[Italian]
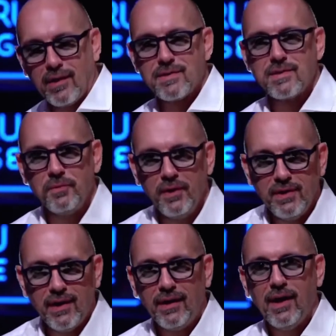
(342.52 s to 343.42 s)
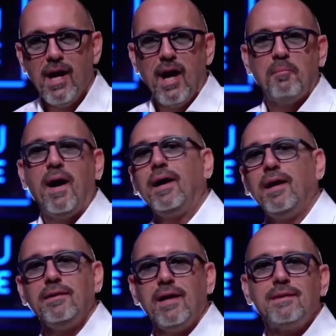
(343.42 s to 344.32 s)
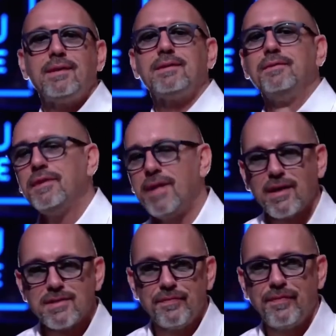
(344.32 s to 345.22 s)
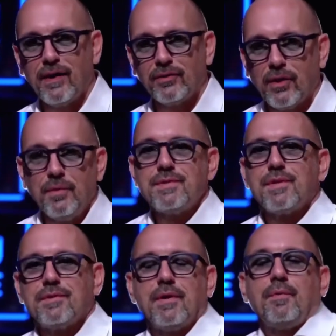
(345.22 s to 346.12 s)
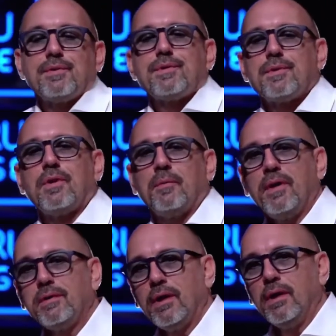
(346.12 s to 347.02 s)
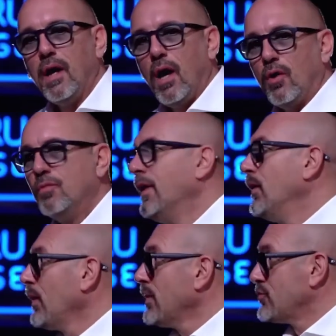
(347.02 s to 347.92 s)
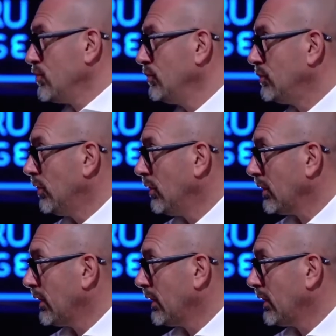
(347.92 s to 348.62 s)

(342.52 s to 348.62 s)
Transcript: che si guida, ma anche di altre attività che si fanno e, qui, e questo è sicuramente un valore aggiunto